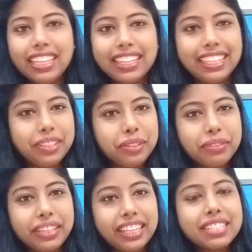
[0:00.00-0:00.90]
हेलो
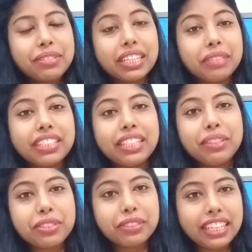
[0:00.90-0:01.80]
फ्रेंड्स वेलकम टू
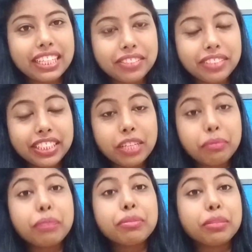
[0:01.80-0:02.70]
न्यू स्टूडेंट लेक्चर वीडियो
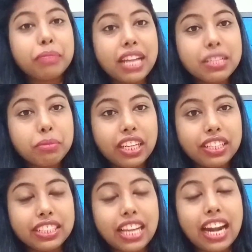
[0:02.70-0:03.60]
फ्रॉम सुभ्रास
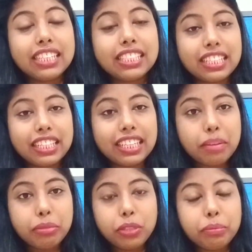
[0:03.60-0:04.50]
बायोलॉजी एंड जैसे कि
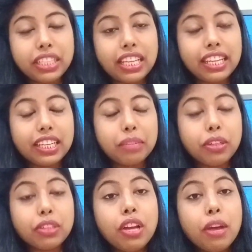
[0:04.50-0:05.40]
आप लोगों को पता है हम
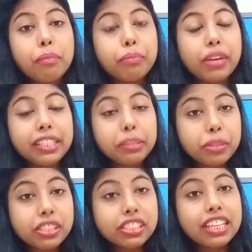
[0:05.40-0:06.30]
लोग
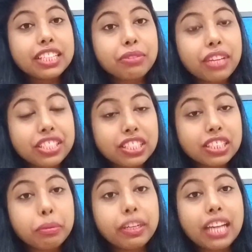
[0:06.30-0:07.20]
मल्टीपल चॉइस
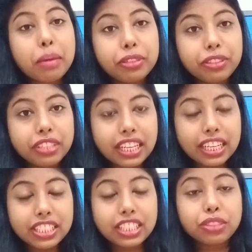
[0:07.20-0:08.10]
क्वेश्चंस फॉर लेबोरेटरी
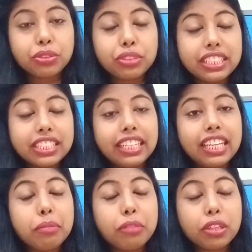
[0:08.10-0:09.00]
टेक्नीशियन स्टूडेंट्स के
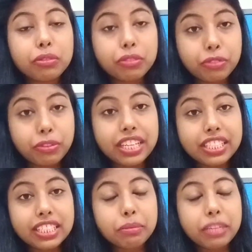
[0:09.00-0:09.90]
लिए हम लोग
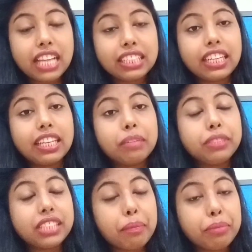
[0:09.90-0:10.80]
क्वेश्चंस बनाते हैं
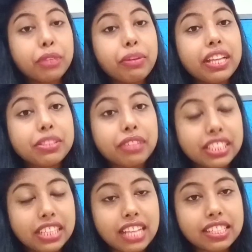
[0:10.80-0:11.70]
चैप्टर वाइज
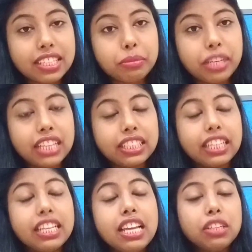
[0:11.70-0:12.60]
क्वेश्चन आंसर्स बनाते
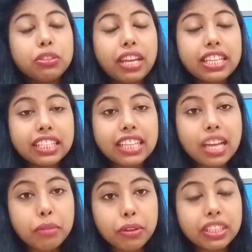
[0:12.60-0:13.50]
हैं तो ऐसे ही
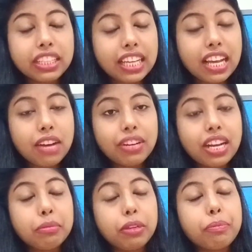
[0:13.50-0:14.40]
आप लोगों ने देखा होगा
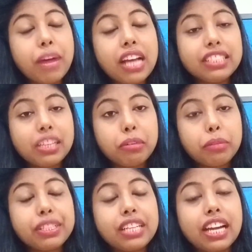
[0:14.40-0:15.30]
हम लोग फर्स्ट
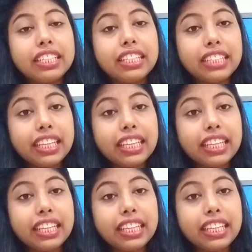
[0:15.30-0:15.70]
चैप्टर पे स्टार्ट किए थे